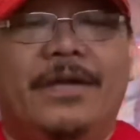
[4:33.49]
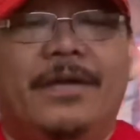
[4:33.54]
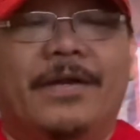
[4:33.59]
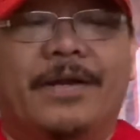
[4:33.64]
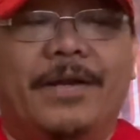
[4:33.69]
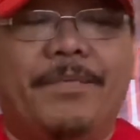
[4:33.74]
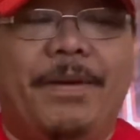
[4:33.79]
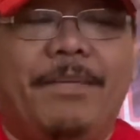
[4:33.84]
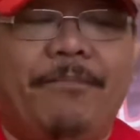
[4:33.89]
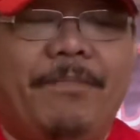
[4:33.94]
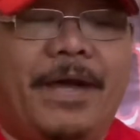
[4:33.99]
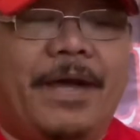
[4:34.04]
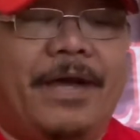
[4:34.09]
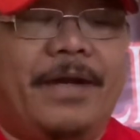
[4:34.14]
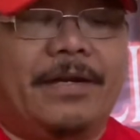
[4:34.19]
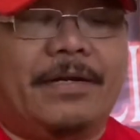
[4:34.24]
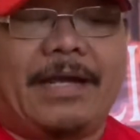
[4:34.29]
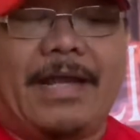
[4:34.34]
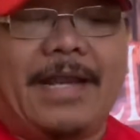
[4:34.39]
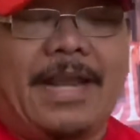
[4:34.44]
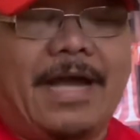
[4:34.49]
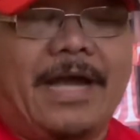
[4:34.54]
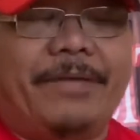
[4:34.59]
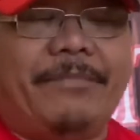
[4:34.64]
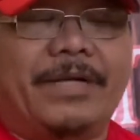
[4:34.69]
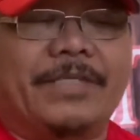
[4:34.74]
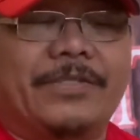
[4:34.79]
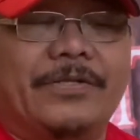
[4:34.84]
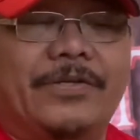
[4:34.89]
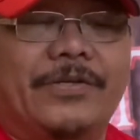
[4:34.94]
Remember, kailangan
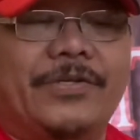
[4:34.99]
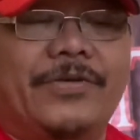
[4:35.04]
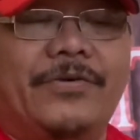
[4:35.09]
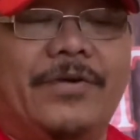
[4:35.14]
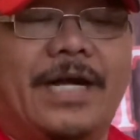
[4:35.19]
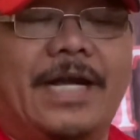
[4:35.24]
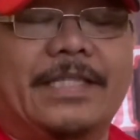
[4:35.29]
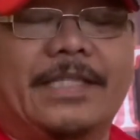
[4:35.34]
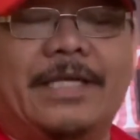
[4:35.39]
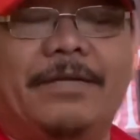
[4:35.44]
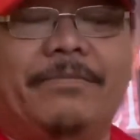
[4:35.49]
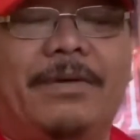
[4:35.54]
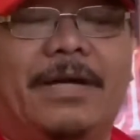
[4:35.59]
masunod yung ating